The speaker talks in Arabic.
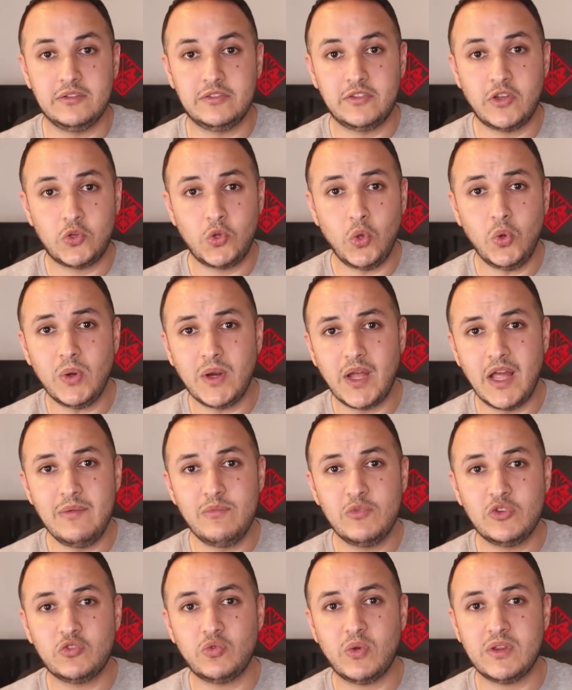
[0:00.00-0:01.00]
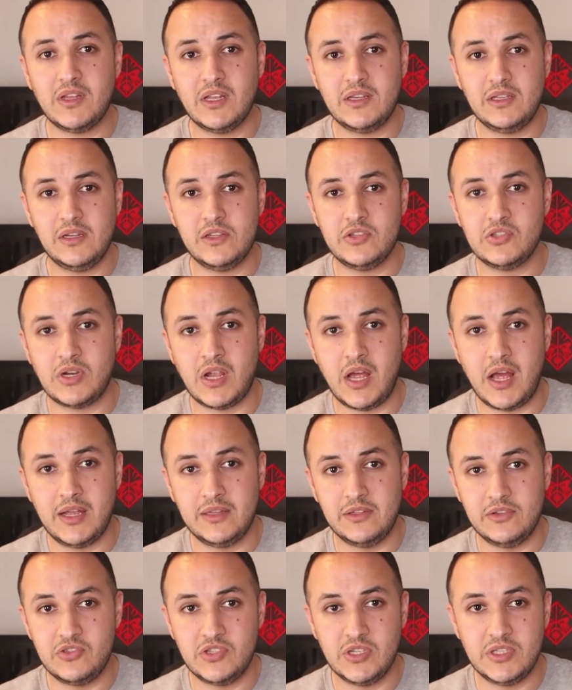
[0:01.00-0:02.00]
ستنقل مسوده
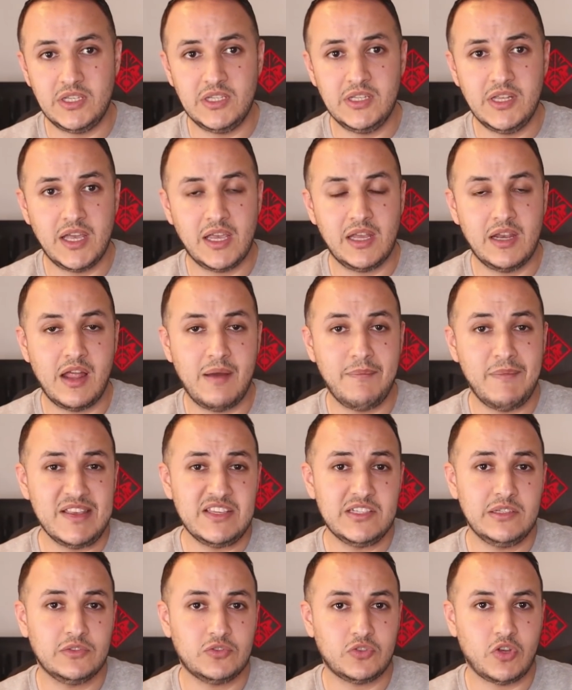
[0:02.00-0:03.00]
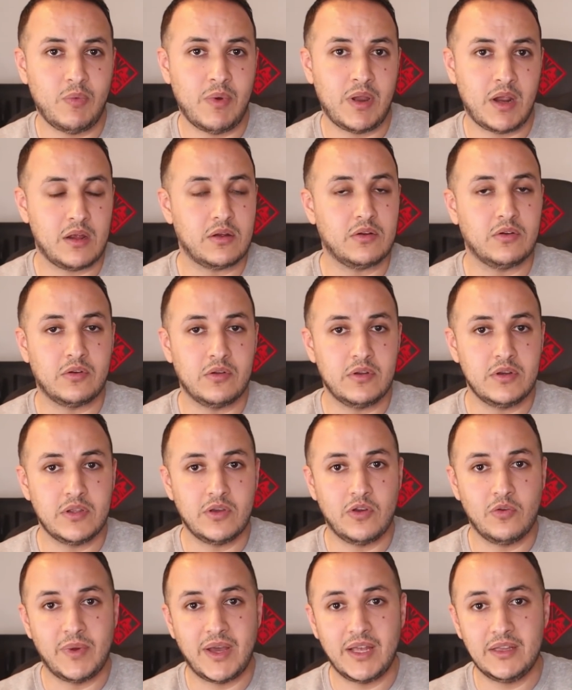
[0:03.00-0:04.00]
الاجراءات الجديده الى مجلس خبراء كورونا
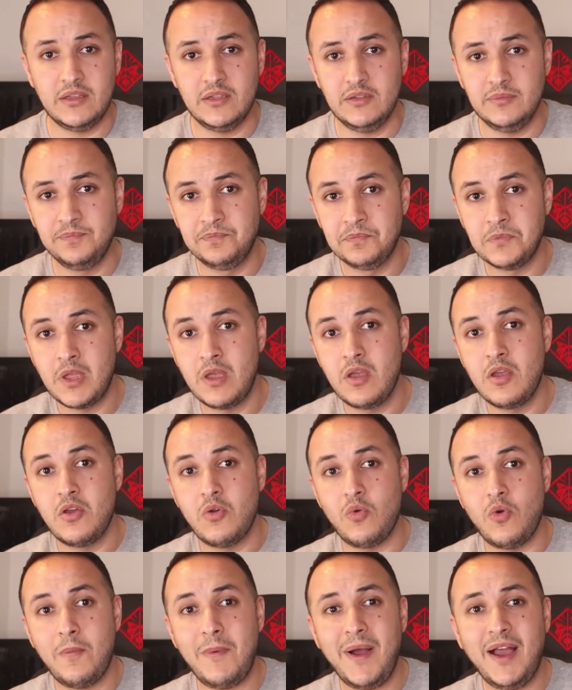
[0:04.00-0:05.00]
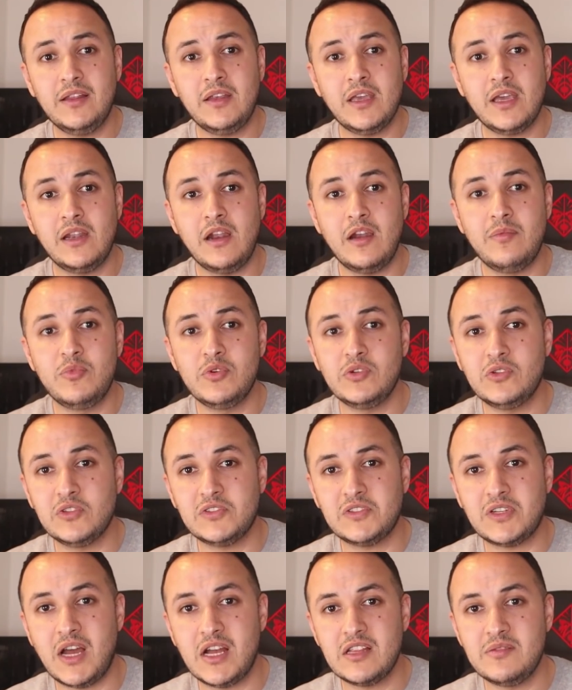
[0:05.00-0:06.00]
يوم غد وبعدها الى
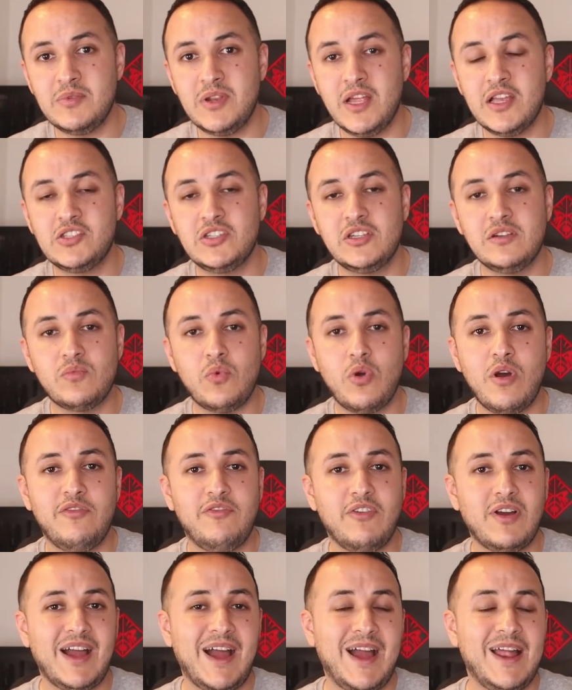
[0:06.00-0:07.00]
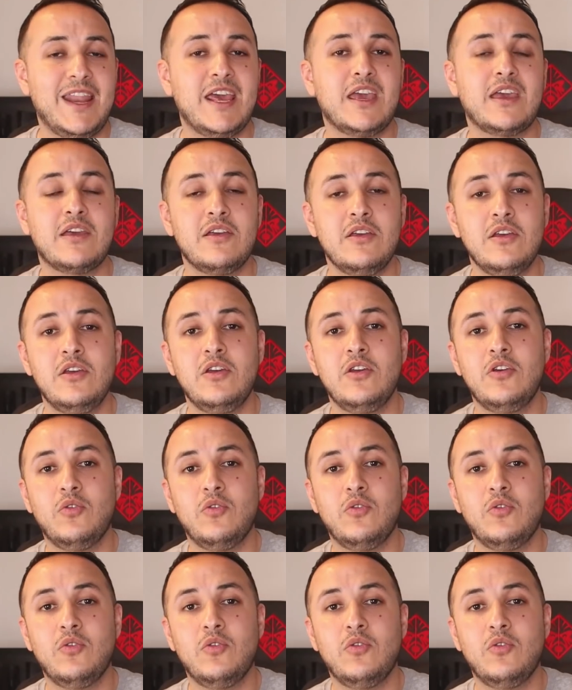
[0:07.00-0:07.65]
البندسغات من اجل الموافقه عليه.